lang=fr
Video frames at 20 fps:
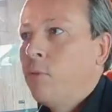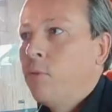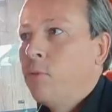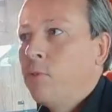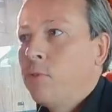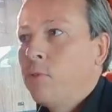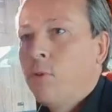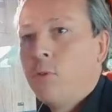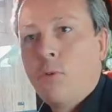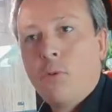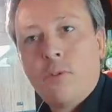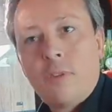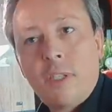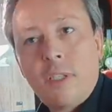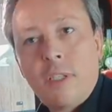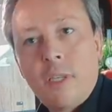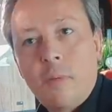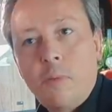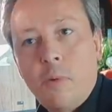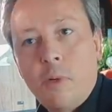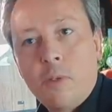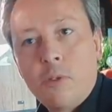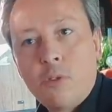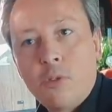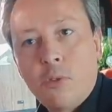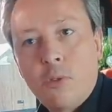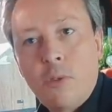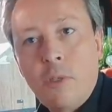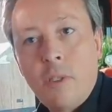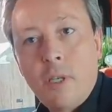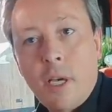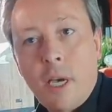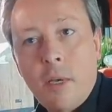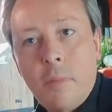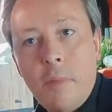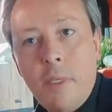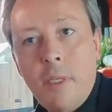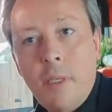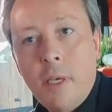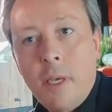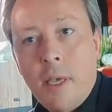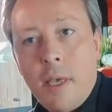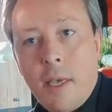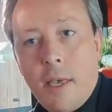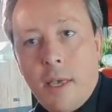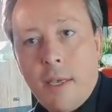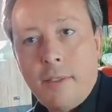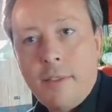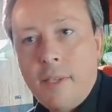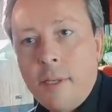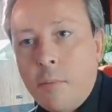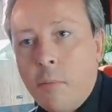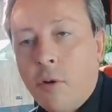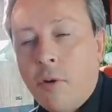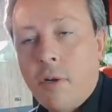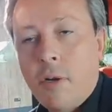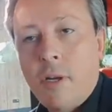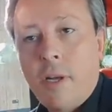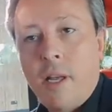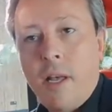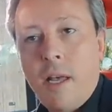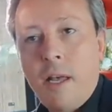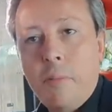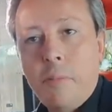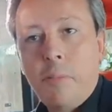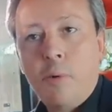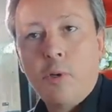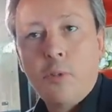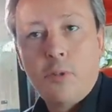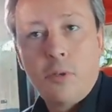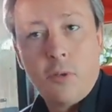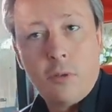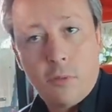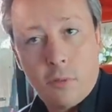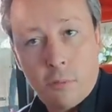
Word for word: on, se rend compte à quel point aujourd'hui Ami est tellement important